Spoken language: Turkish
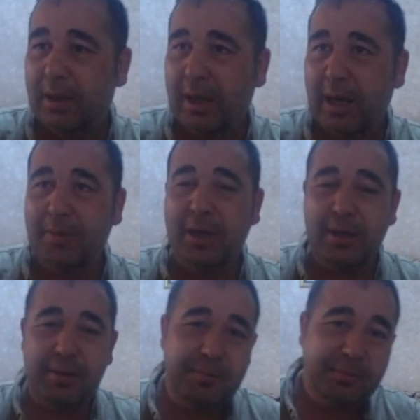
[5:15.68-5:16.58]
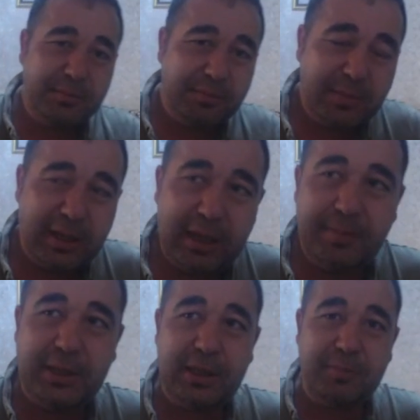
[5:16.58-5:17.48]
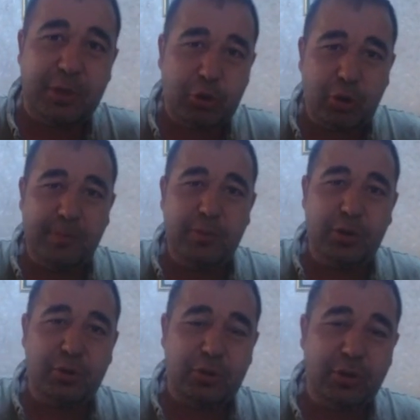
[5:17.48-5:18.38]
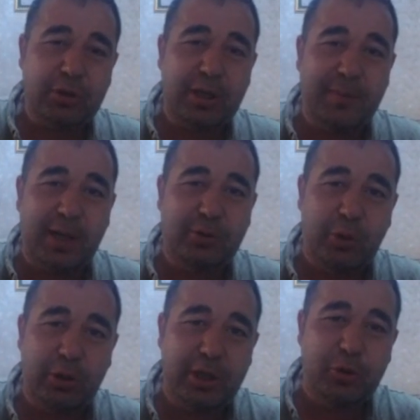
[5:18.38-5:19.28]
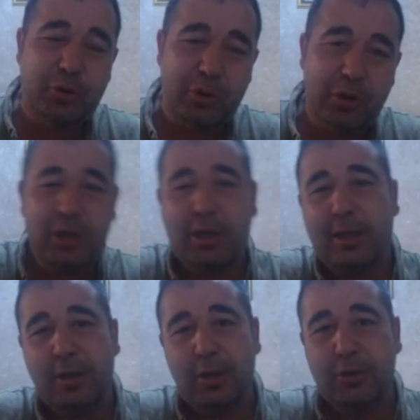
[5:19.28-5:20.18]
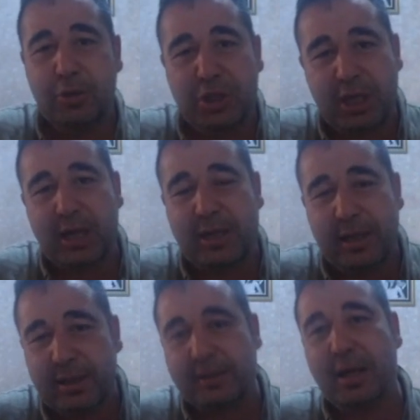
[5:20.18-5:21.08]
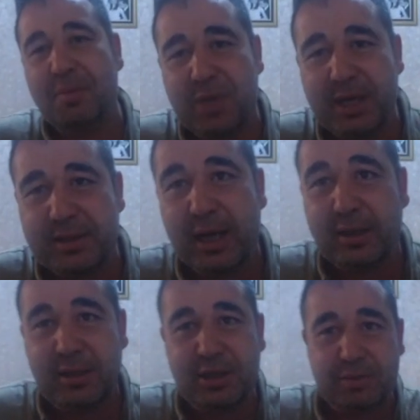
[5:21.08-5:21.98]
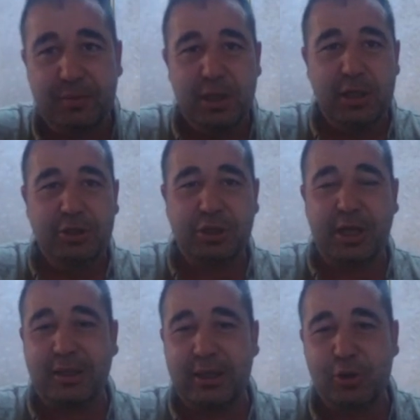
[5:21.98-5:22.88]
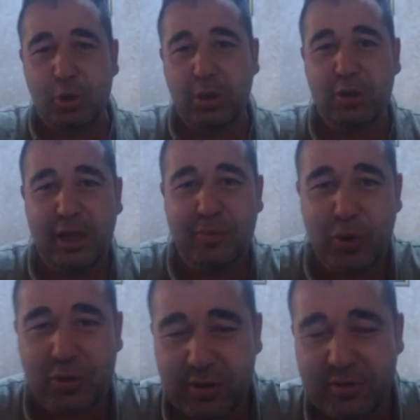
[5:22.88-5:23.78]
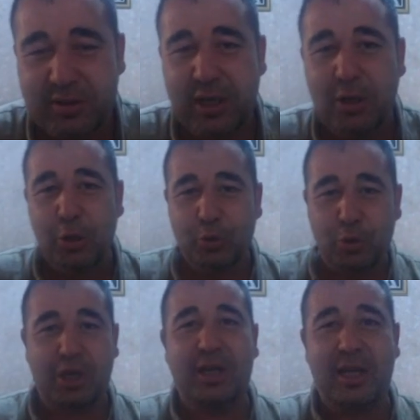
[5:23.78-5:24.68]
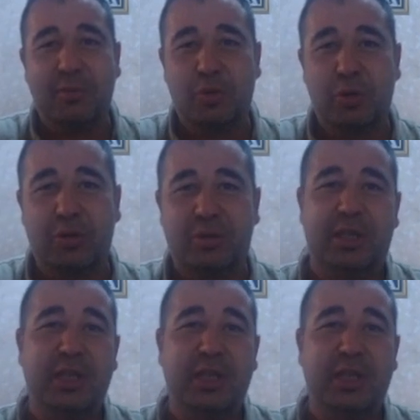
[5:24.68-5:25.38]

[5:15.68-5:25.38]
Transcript: Ama ama ne Bitcoin bir düştü hocam altcoin'ler düştü Öyle. Çıkarken de tam tersi arkadaşım. Çıkarken sorgulamıyorsunuz da düşerken mi sorguluyorsunuz?